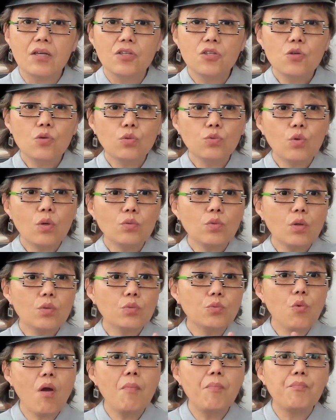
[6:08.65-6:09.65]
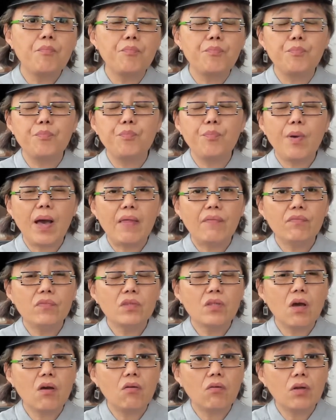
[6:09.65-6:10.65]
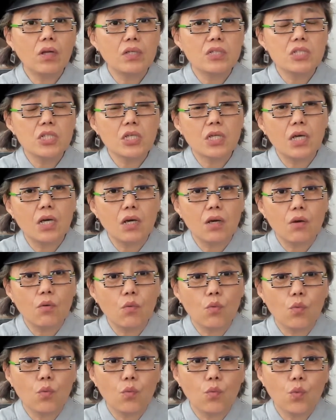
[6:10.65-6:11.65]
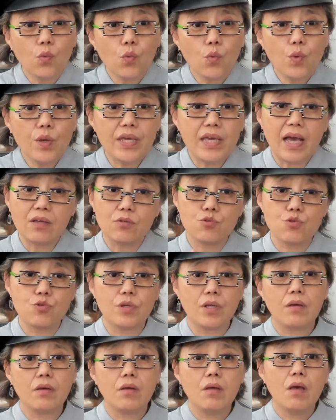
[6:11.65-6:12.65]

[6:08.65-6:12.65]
又咚咚咚搬到了这个贵阳去了。